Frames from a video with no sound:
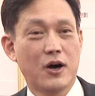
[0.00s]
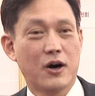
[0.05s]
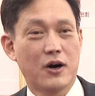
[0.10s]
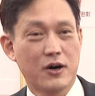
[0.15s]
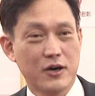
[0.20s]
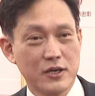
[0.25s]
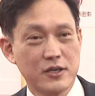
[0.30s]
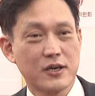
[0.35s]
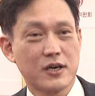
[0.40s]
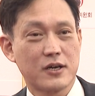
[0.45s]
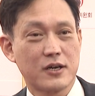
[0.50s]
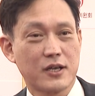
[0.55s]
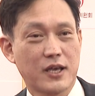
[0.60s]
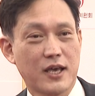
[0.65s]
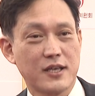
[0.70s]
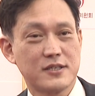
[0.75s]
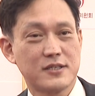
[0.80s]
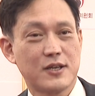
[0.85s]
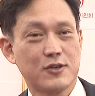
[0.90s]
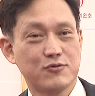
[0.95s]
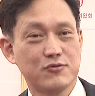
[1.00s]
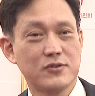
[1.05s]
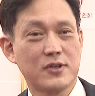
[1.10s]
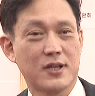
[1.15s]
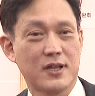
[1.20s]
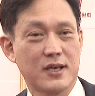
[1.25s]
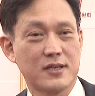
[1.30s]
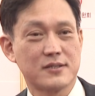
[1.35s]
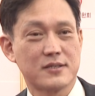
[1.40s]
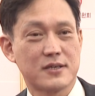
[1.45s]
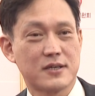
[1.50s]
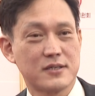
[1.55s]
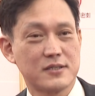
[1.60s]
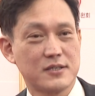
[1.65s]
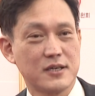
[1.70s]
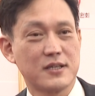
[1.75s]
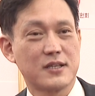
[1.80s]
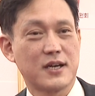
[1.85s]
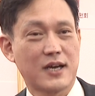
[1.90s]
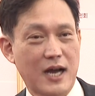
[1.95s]
의견을 개진해 준 데 대해서는
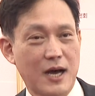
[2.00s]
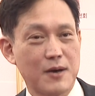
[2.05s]
저희들이